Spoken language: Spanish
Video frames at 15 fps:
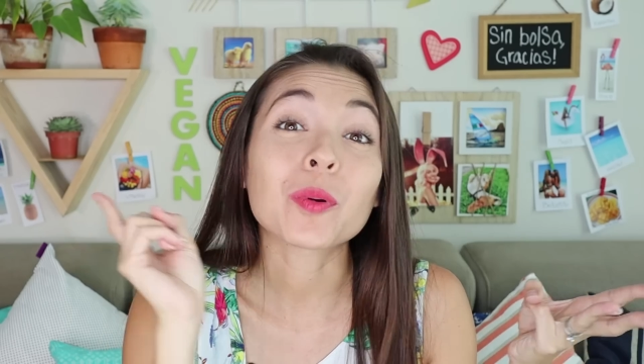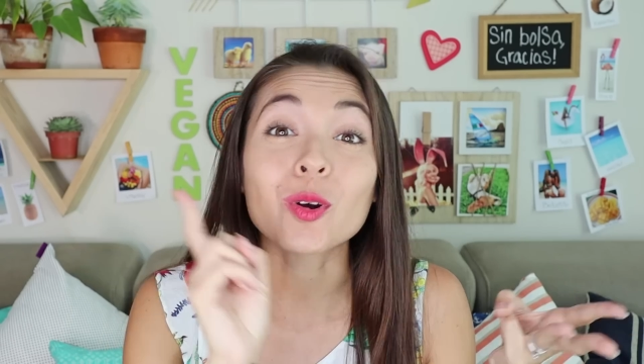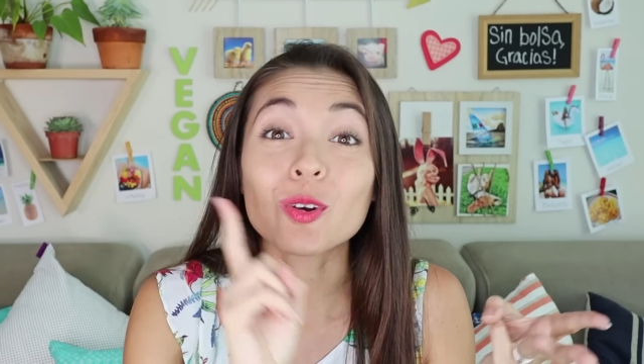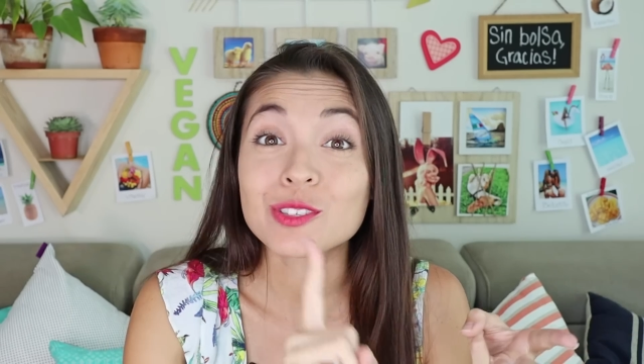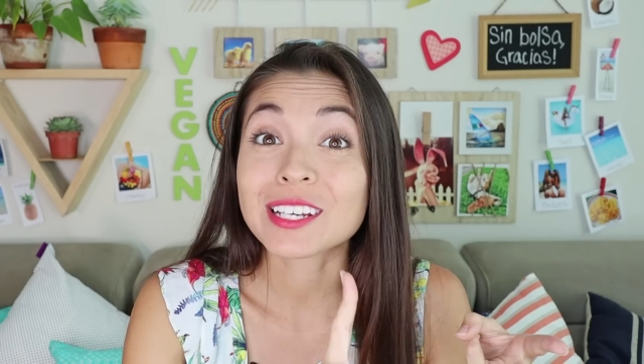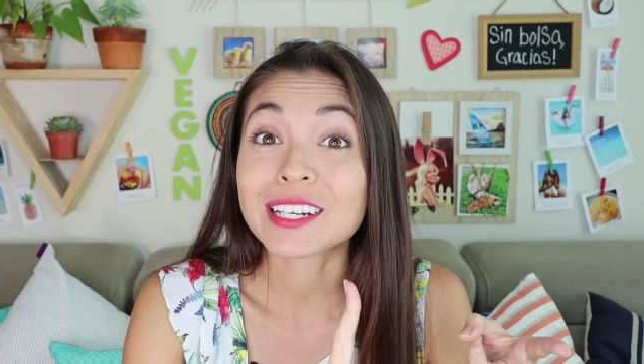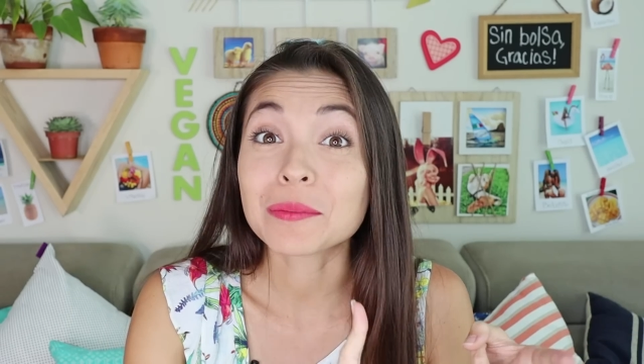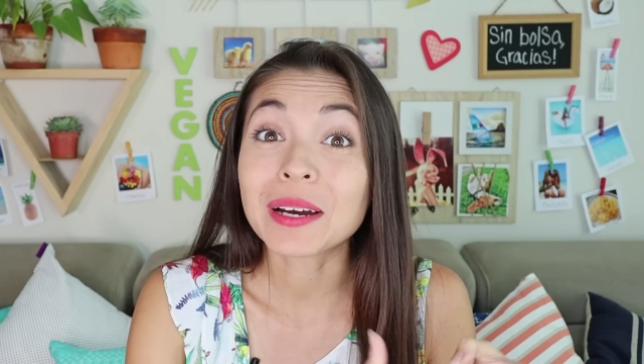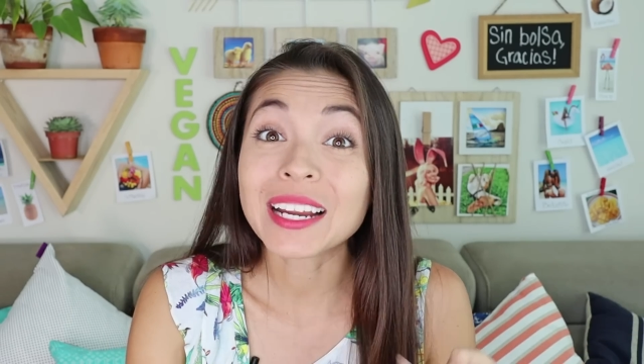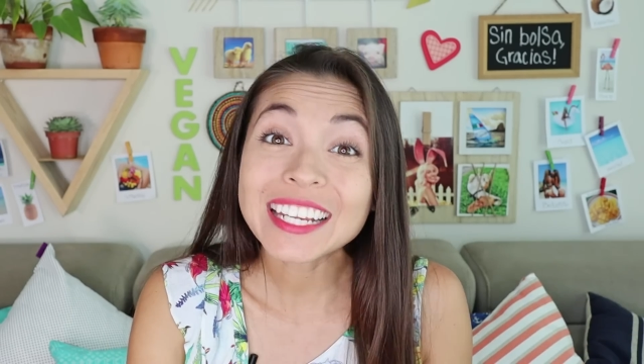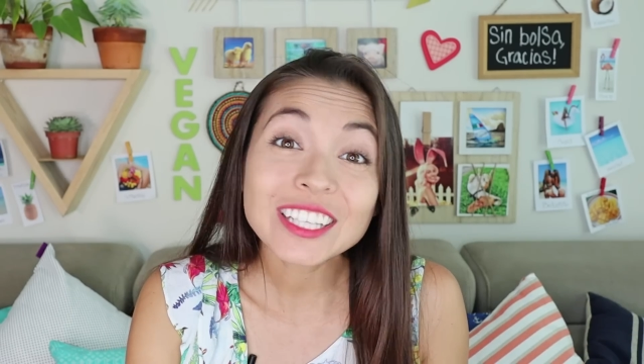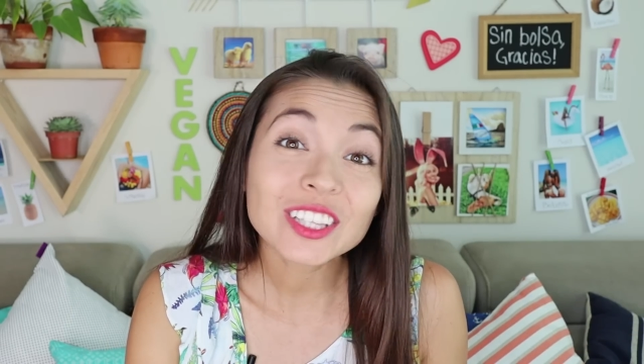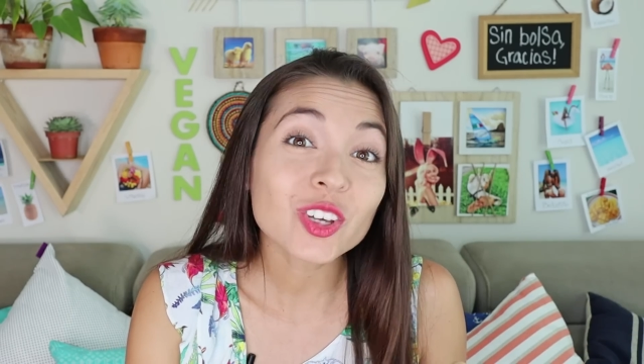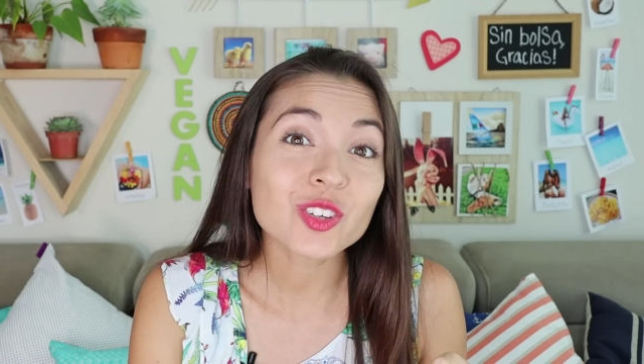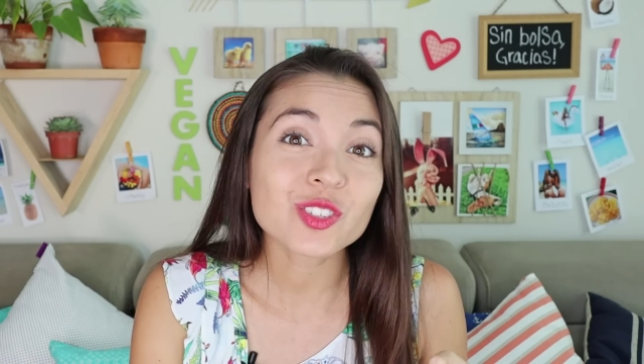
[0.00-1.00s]
por los
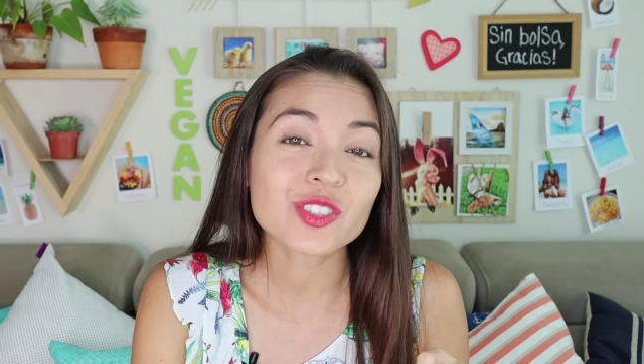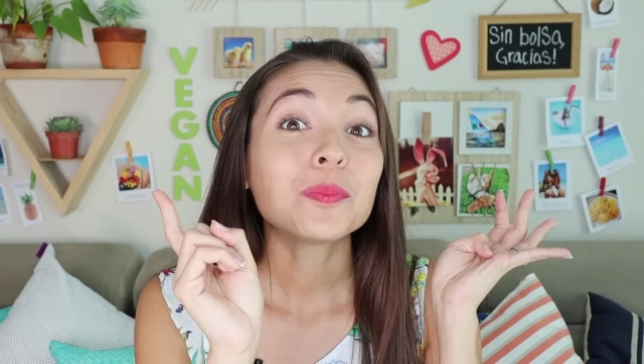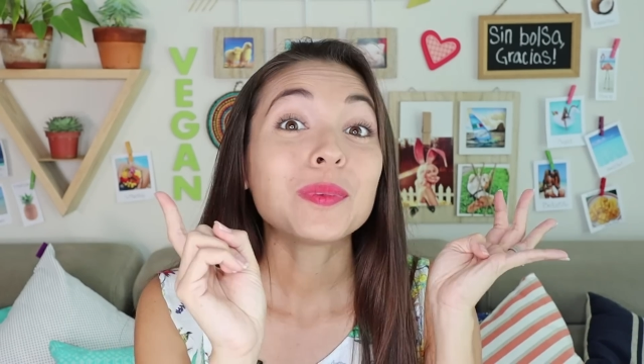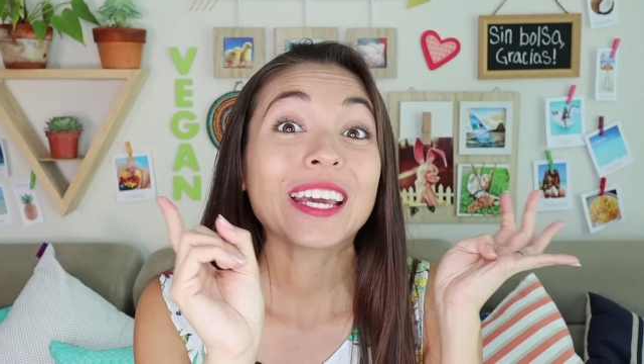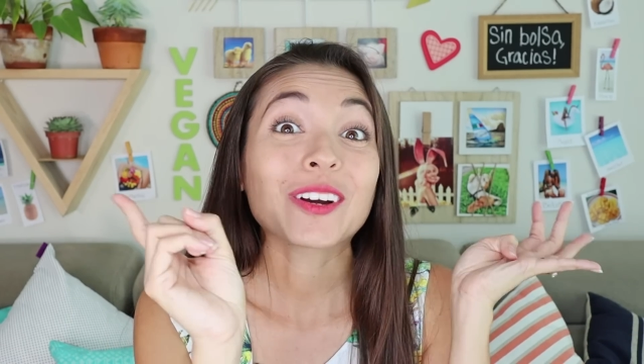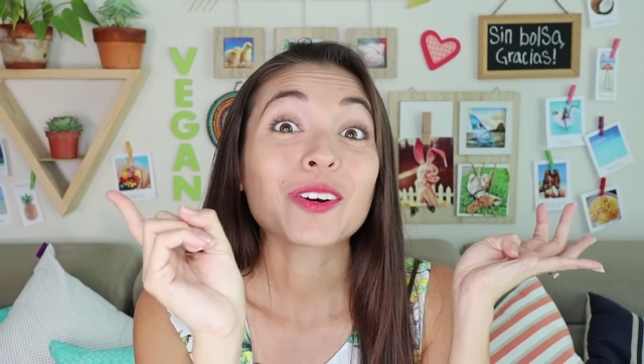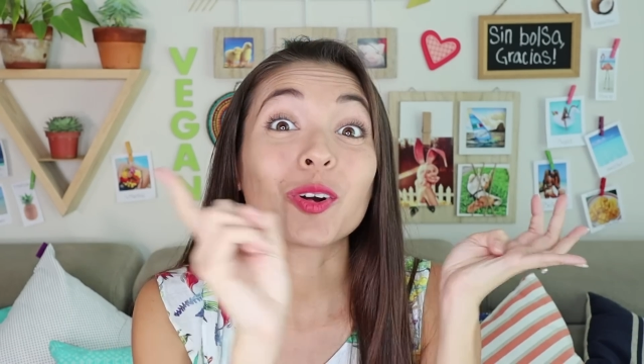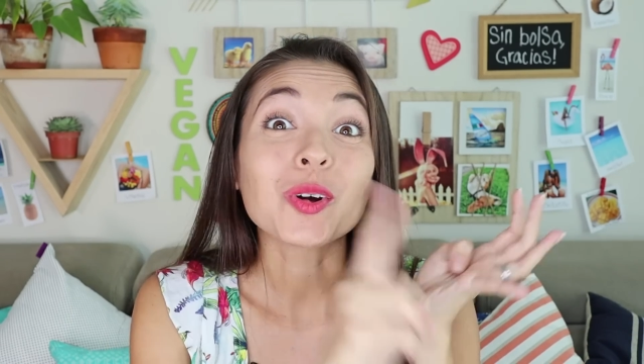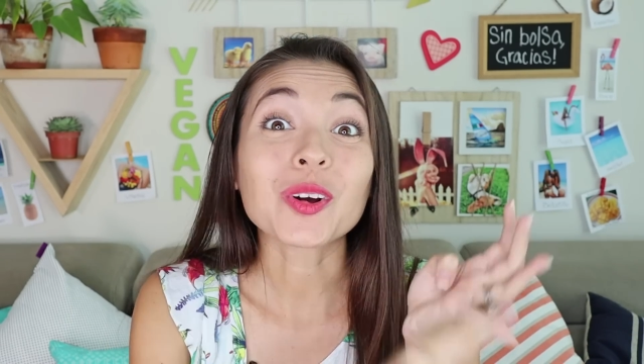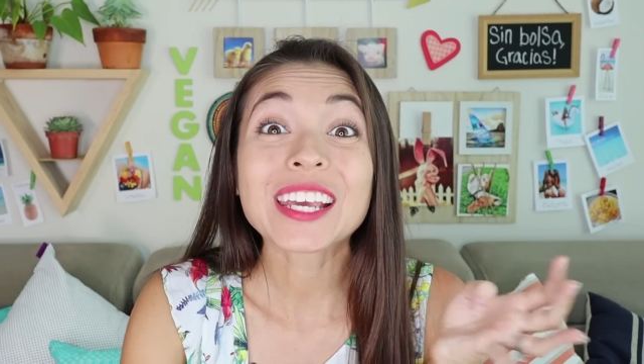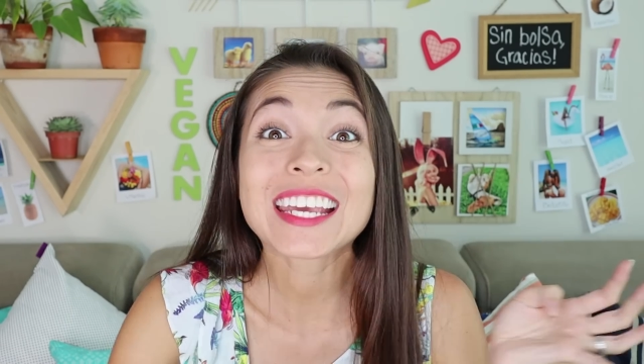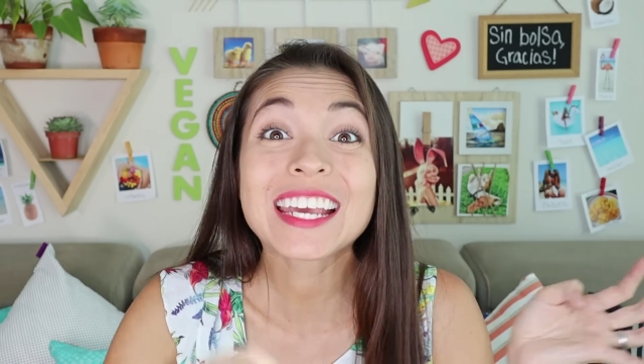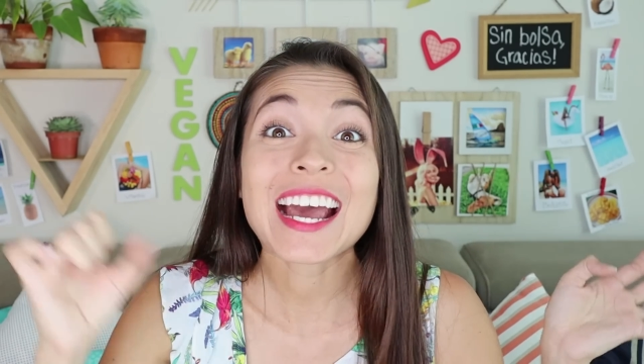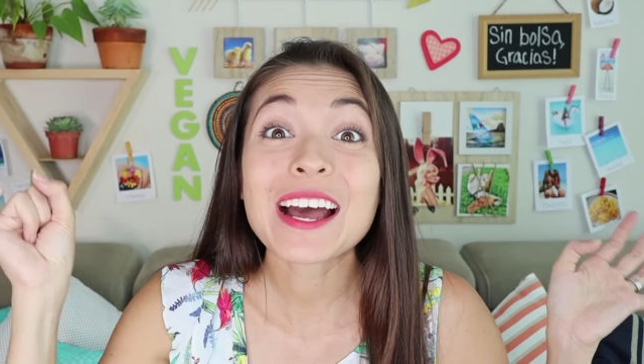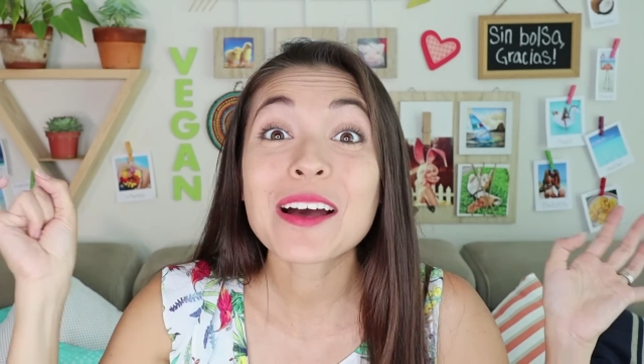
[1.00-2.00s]
animalitos, mi
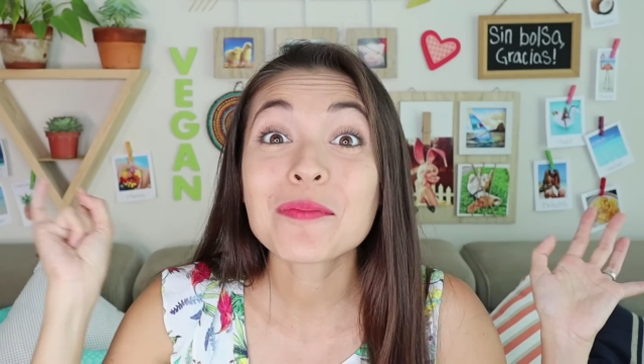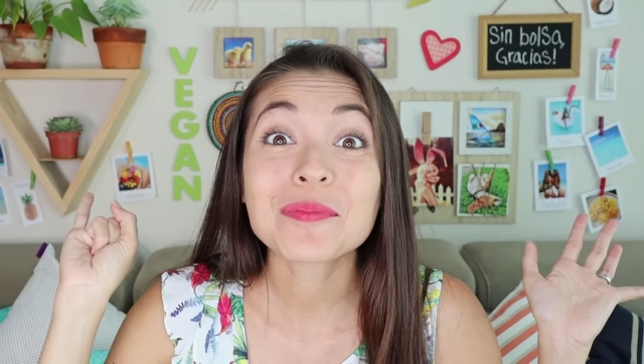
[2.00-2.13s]
ecología,